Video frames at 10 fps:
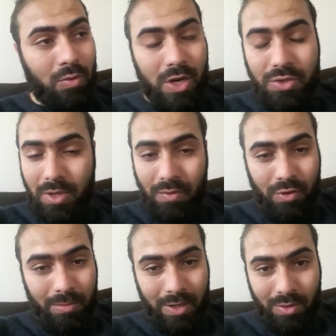واجد لا
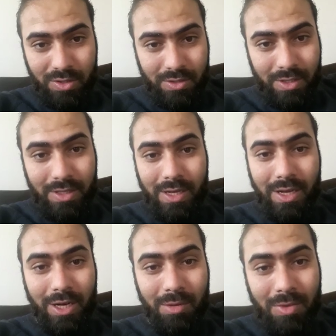فمال واجده
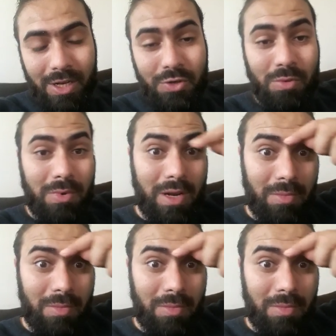يدخل المال يشوف بلي